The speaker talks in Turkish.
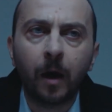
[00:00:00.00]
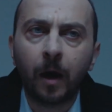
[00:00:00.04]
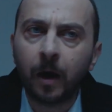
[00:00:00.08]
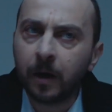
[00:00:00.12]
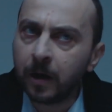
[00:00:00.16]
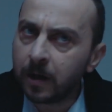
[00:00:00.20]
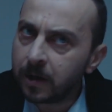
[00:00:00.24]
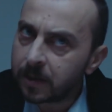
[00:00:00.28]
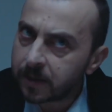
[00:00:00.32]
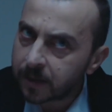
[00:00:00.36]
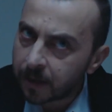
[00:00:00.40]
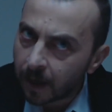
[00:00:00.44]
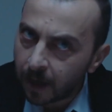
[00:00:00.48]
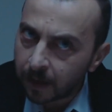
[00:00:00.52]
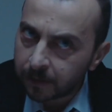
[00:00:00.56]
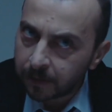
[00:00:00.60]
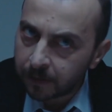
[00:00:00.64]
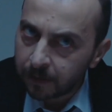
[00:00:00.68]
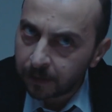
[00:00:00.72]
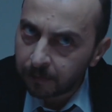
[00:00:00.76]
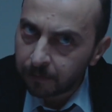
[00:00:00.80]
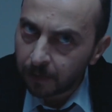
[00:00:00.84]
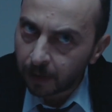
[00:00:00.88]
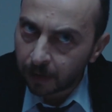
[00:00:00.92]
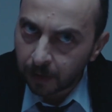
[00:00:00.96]
Halil
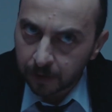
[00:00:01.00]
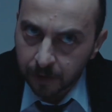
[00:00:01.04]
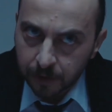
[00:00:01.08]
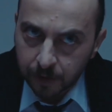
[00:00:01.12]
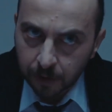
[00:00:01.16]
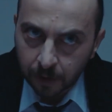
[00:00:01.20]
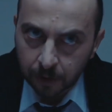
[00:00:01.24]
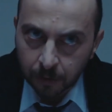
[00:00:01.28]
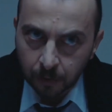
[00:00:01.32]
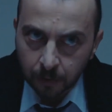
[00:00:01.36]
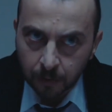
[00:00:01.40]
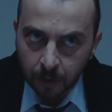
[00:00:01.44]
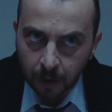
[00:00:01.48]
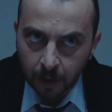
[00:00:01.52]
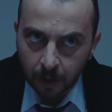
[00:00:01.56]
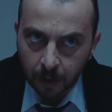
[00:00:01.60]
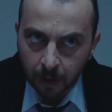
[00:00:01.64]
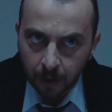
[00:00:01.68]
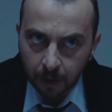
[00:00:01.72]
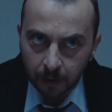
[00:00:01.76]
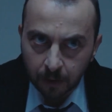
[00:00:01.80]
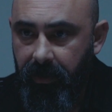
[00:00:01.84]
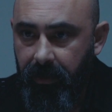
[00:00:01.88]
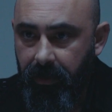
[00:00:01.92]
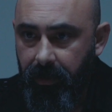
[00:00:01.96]
Sade'nin malını çalıyordu yani.
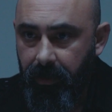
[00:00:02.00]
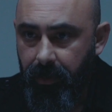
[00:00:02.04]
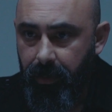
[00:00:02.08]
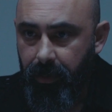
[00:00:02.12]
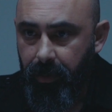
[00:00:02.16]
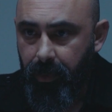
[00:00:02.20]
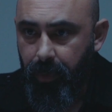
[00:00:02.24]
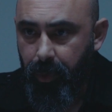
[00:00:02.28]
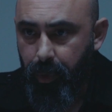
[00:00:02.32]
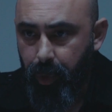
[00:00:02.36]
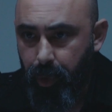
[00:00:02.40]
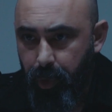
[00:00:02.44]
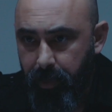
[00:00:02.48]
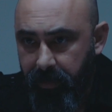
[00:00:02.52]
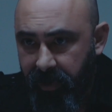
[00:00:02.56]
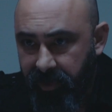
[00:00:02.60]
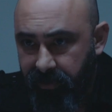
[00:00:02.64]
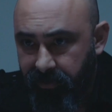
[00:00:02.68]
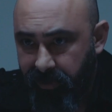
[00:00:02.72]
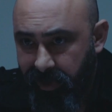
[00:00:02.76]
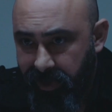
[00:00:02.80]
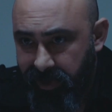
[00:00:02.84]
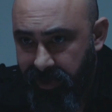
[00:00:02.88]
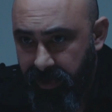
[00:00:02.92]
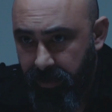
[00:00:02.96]

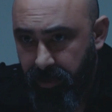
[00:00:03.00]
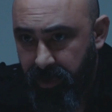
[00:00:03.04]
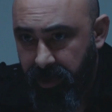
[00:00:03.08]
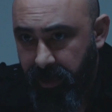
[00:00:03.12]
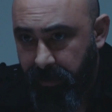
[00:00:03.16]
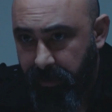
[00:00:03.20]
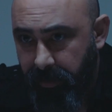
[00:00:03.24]
Husumet varsa bu